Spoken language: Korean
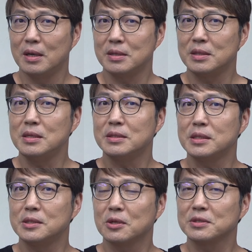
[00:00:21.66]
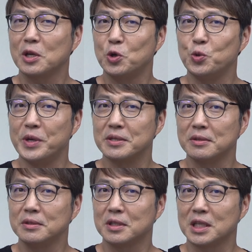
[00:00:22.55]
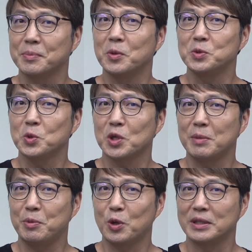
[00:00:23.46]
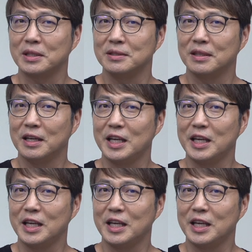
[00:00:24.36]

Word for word: 실질적 자유를 위해서는 기본소득이 필요하다는